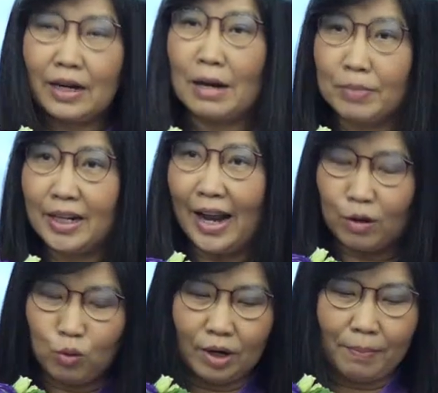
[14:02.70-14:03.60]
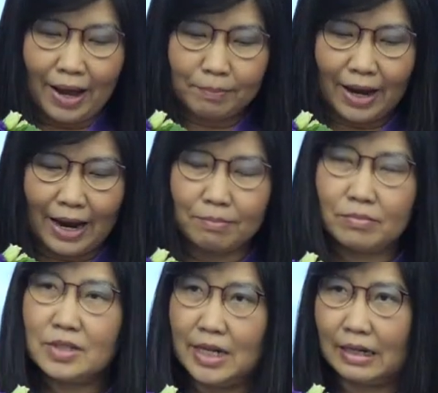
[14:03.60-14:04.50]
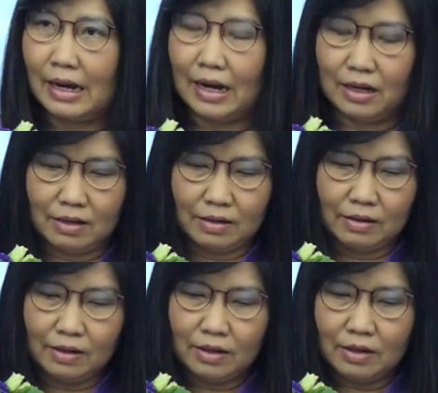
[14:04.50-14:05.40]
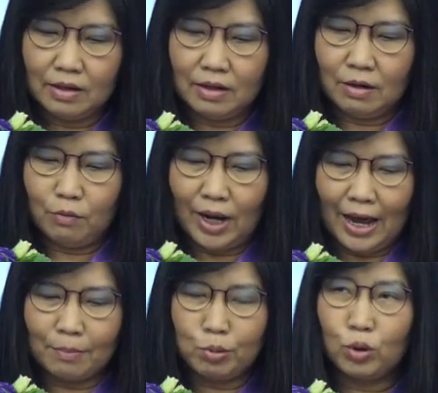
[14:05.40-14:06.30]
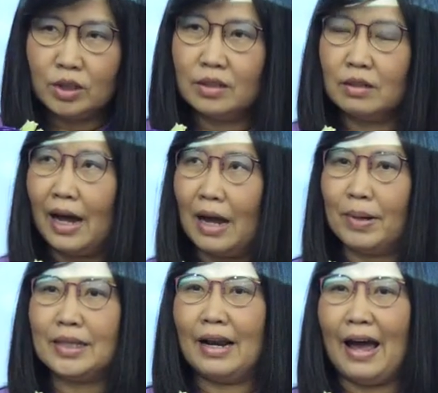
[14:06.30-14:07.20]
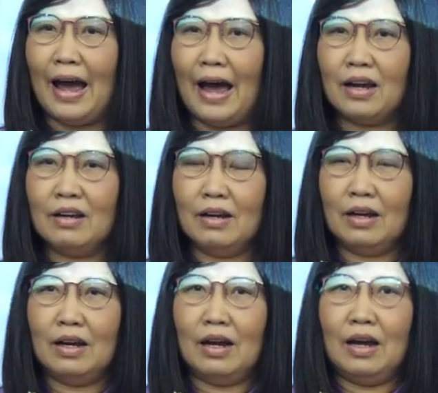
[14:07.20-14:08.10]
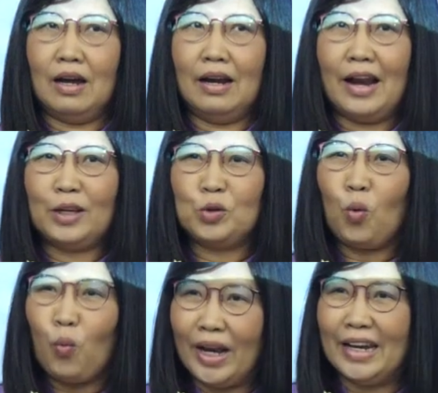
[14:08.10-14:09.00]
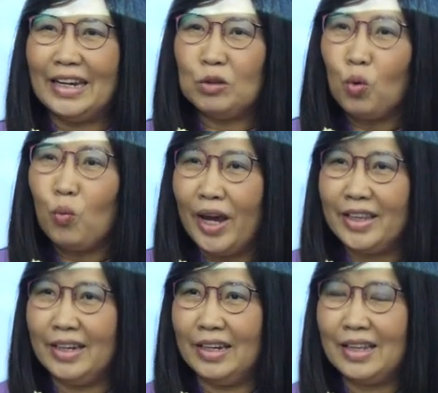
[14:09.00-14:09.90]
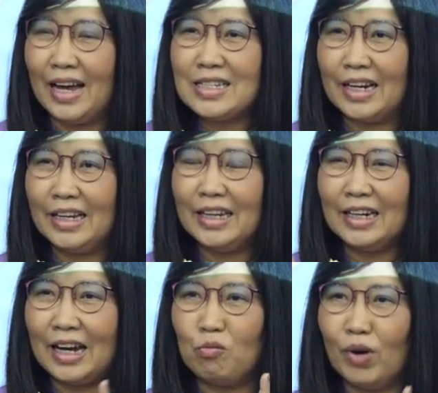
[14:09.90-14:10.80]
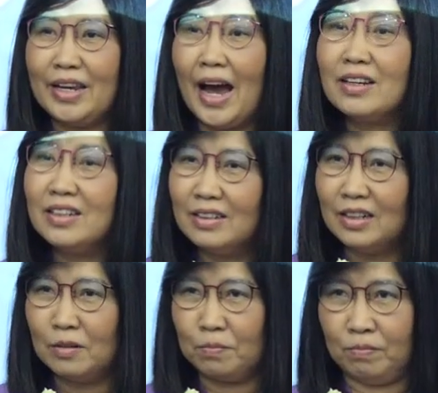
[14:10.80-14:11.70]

การพัฒนาคุณภาพน้ำเช่นกันเวลาพูดถึงการพัฒนาในทุกวันนี้ทุกเวทีท่านจะได้ยินคำว่ายั่งยืน